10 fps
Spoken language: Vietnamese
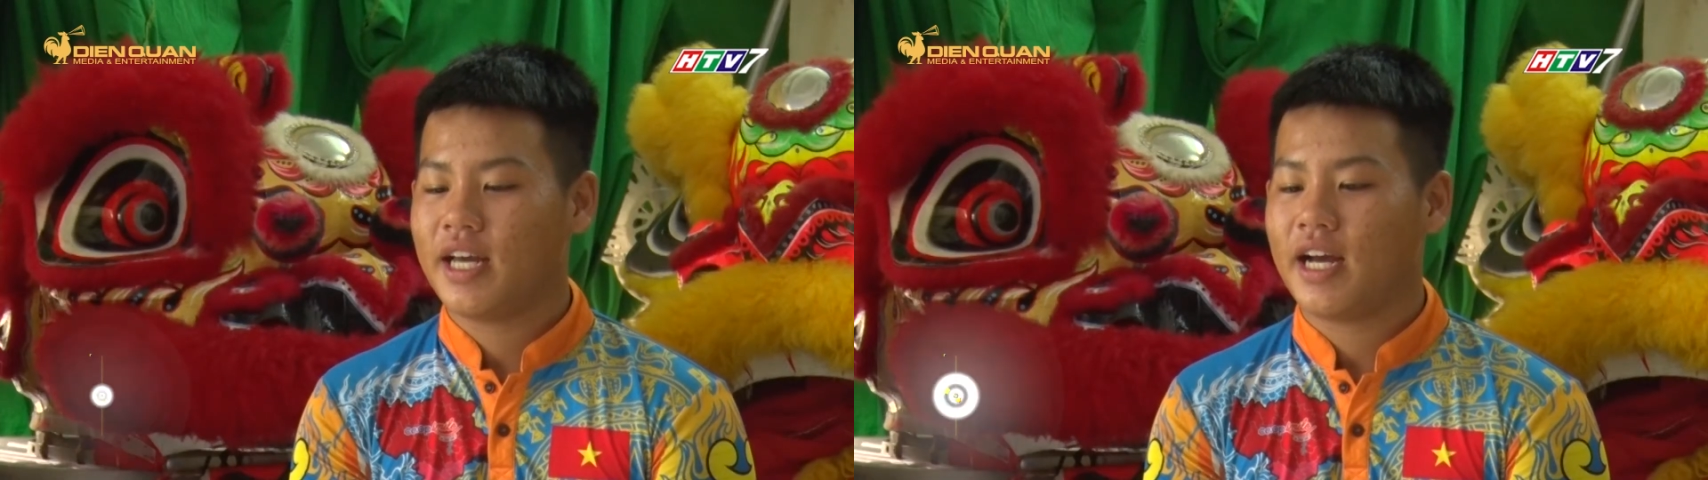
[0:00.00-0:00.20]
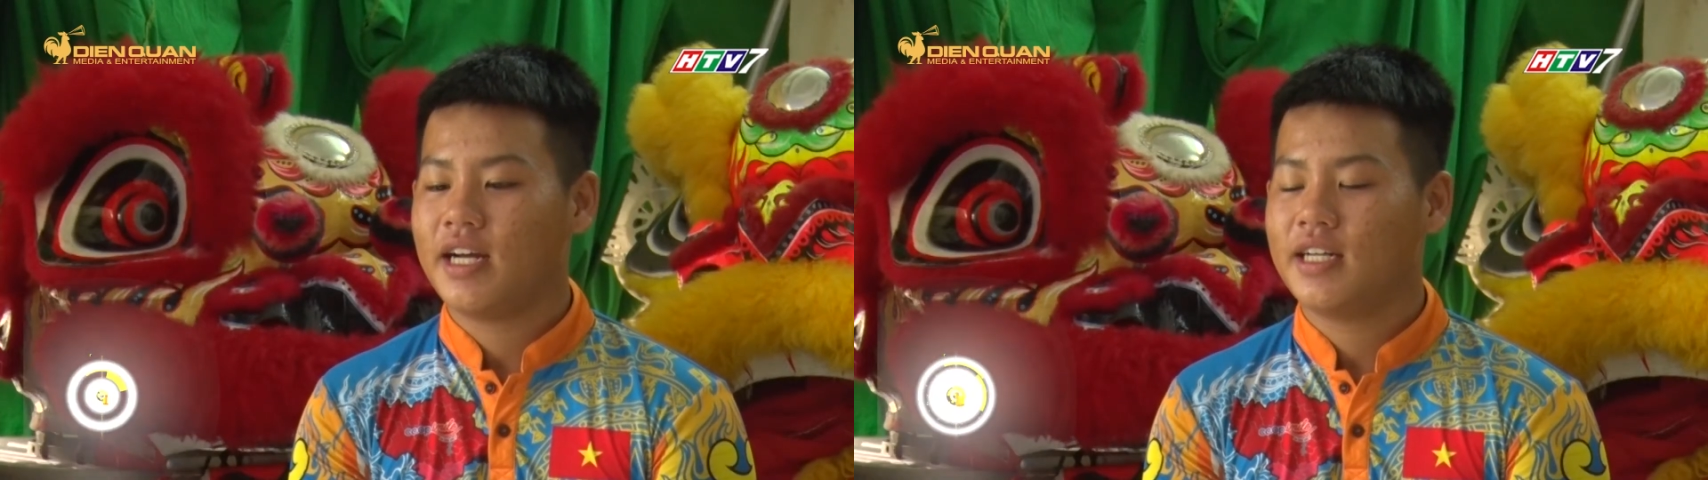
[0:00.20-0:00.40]

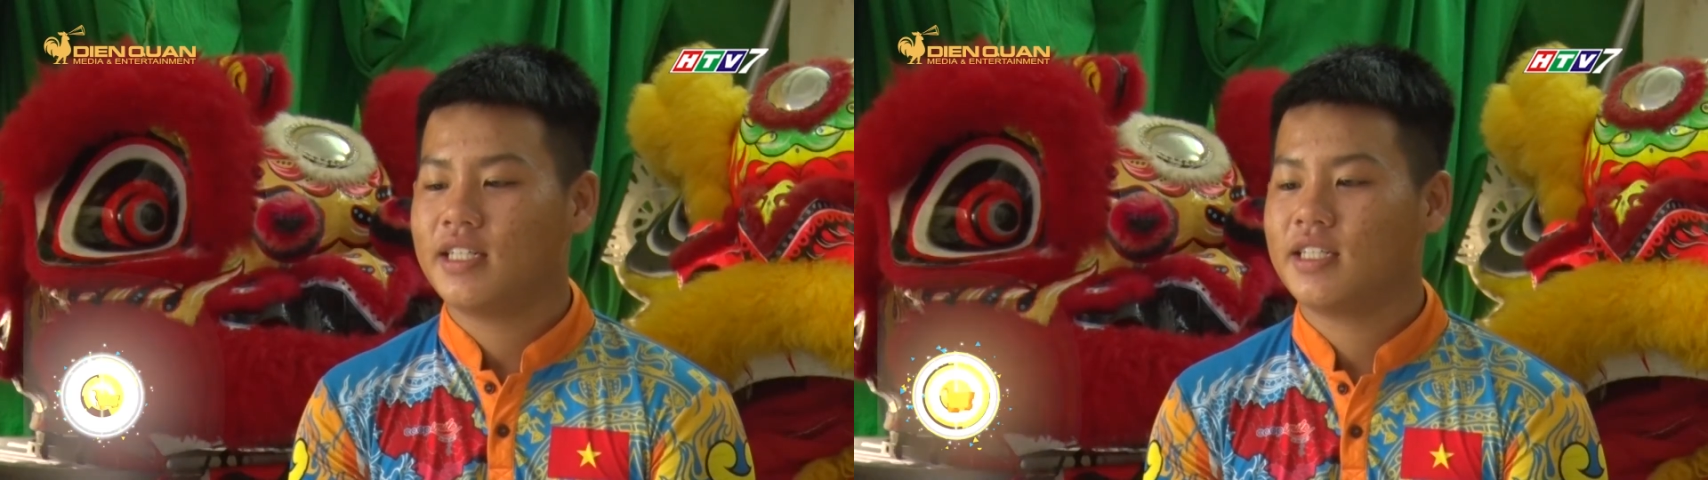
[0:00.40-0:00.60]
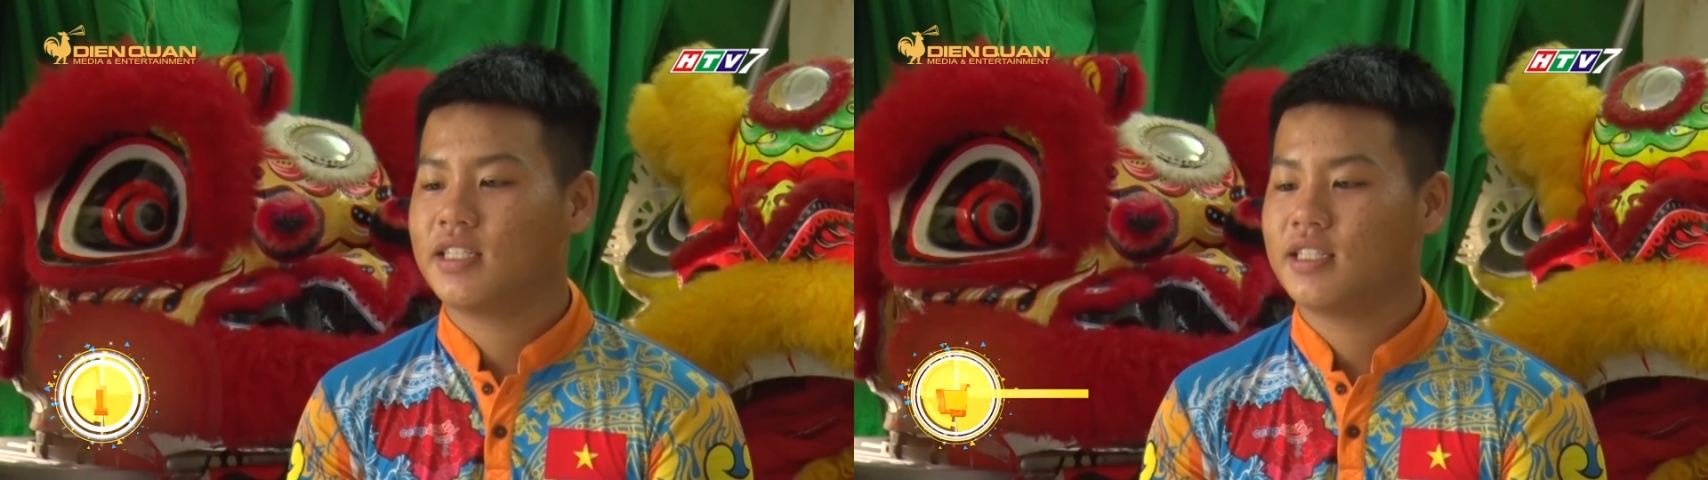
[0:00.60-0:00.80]
giả
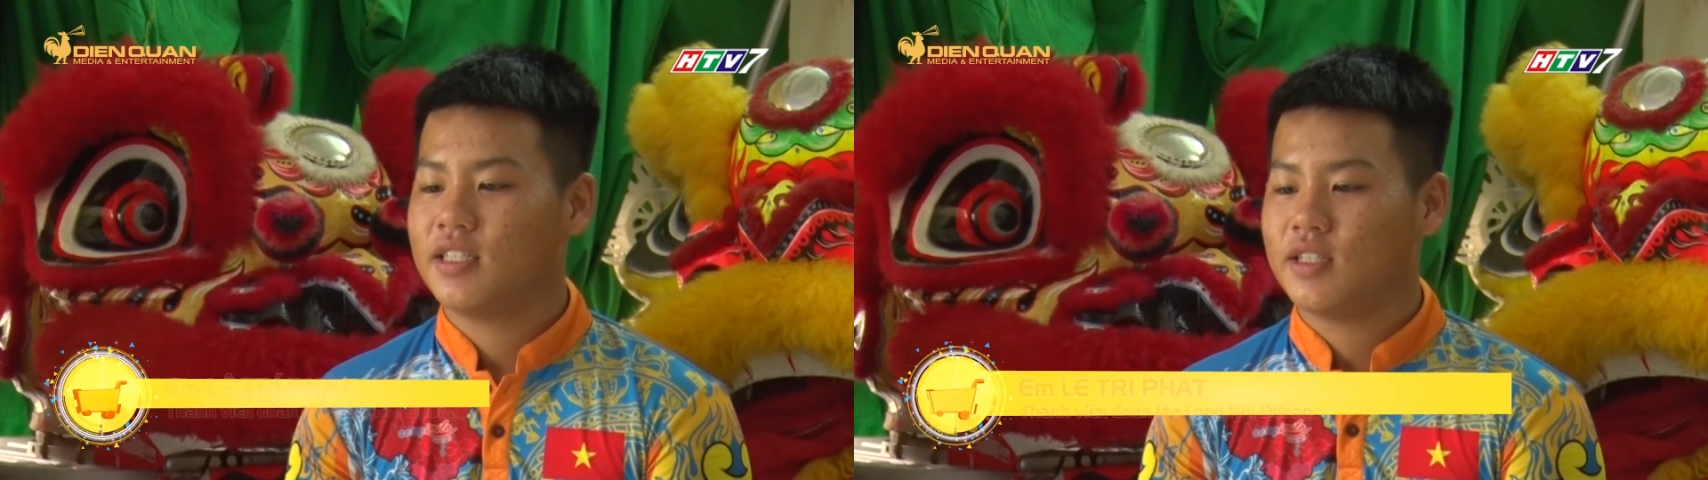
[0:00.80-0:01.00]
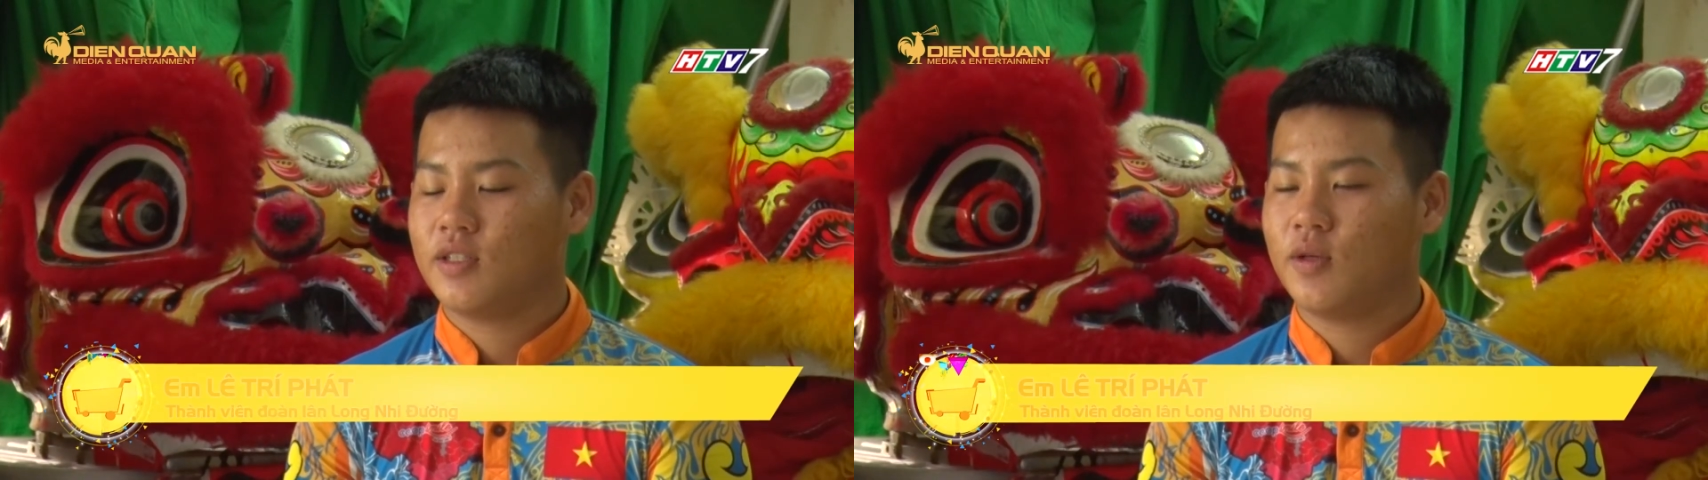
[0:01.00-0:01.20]

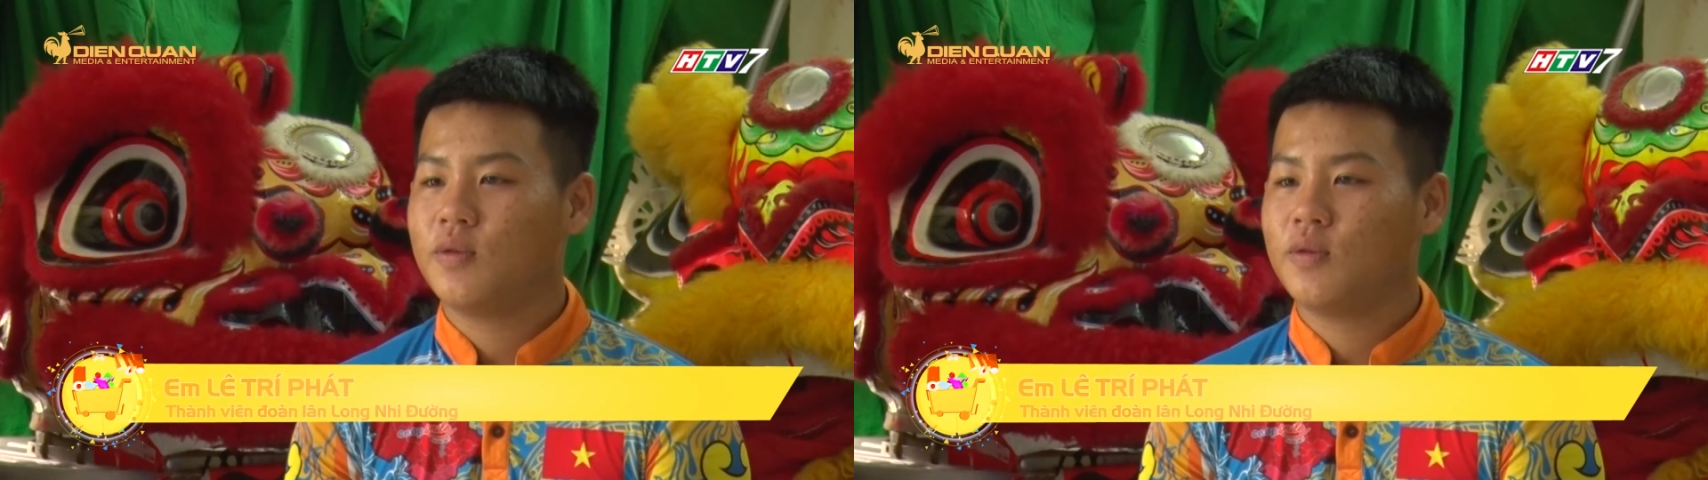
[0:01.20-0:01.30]
vỗ